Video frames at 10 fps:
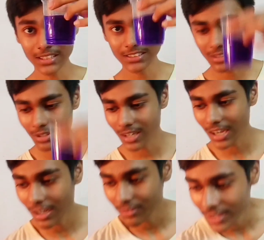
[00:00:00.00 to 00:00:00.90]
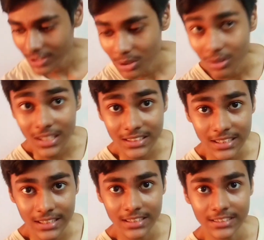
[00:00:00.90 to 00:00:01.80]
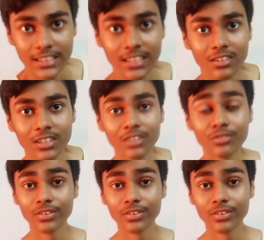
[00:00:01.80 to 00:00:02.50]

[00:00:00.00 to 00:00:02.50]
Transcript: बस और अभी थोड़ा सा इंतज़ार करोगे और